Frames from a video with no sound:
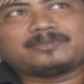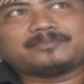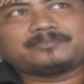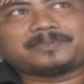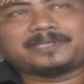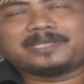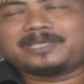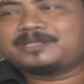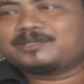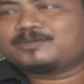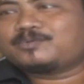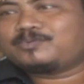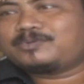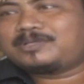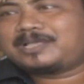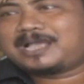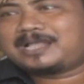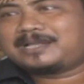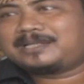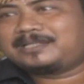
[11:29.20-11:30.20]
pingin
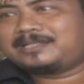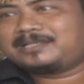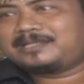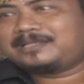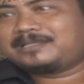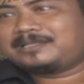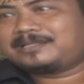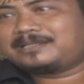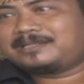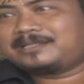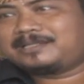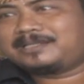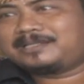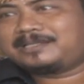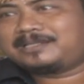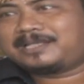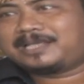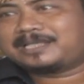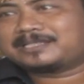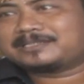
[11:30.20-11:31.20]
kuliah di, di,
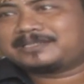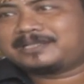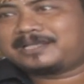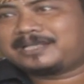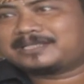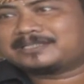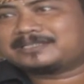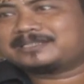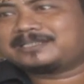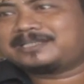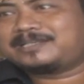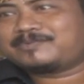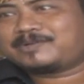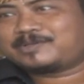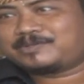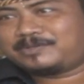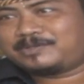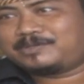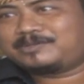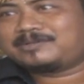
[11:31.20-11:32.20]
di STSI
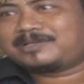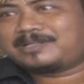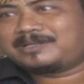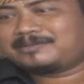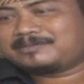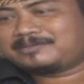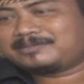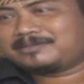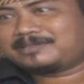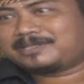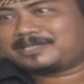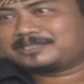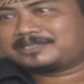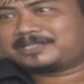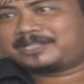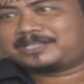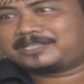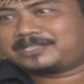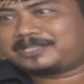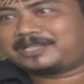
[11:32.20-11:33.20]
waktu itu kan
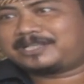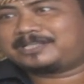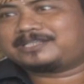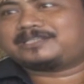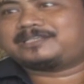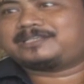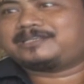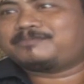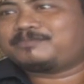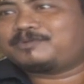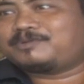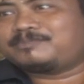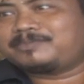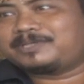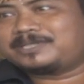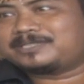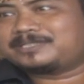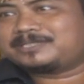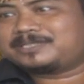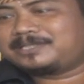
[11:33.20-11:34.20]
STSI belum
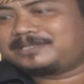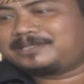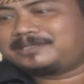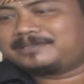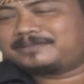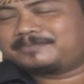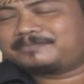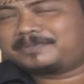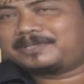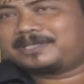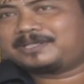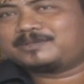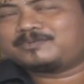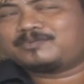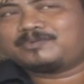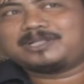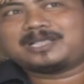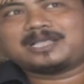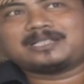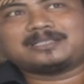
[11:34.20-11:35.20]
isi ingin
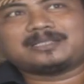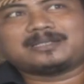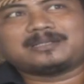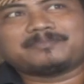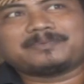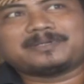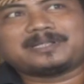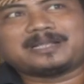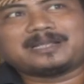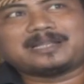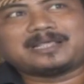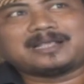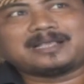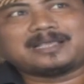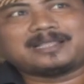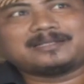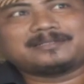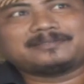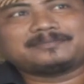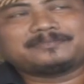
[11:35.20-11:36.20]
kuliah nyari
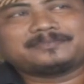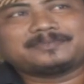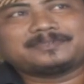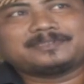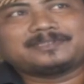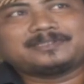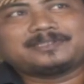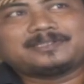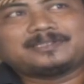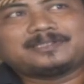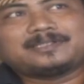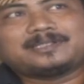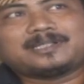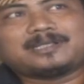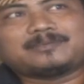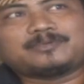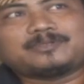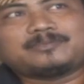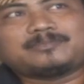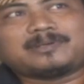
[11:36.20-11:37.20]
pedalangan
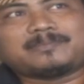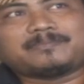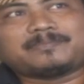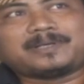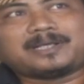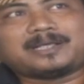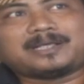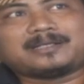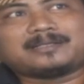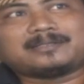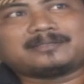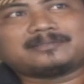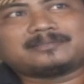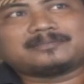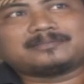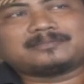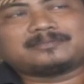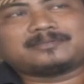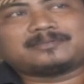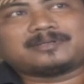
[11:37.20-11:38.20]
namun bapak
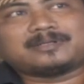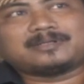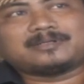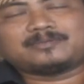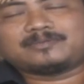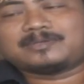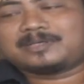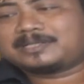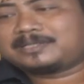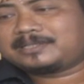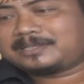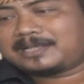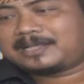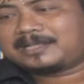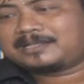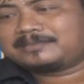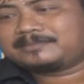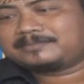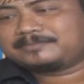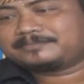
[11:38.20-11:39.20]
orang tua
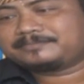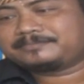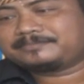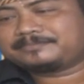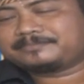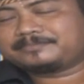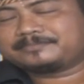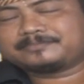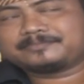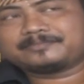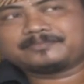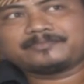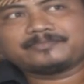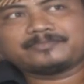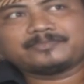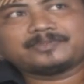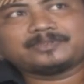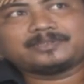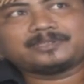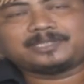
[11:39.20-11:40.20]
dia
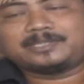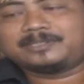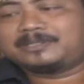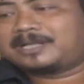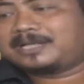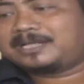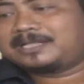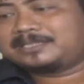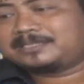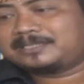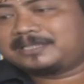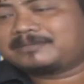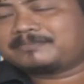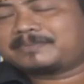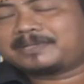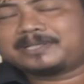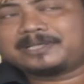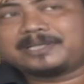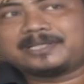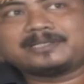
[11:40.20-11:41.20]
tidak lingsir
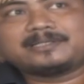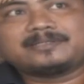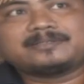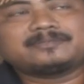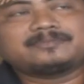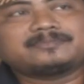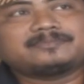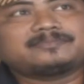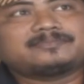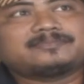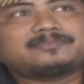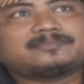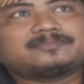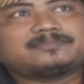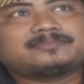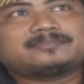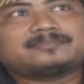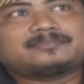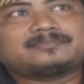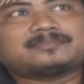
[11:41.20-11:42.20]
mungkin
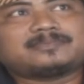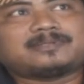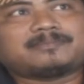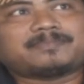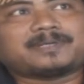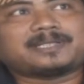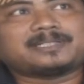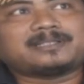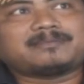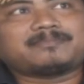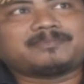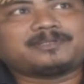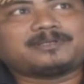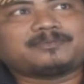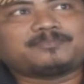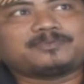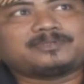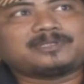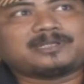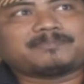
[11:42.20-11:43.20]
nampaknya beliau
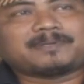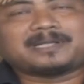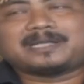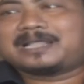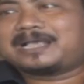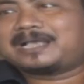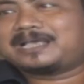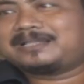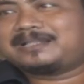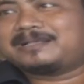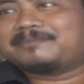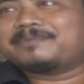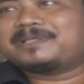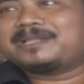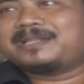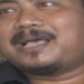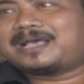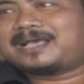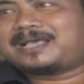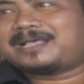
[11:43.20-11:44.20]
punya pandangan yang
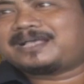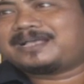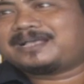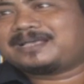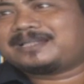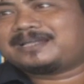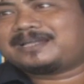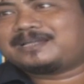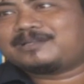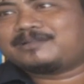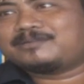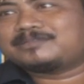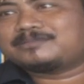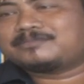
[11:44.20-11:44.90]
beda karena tahun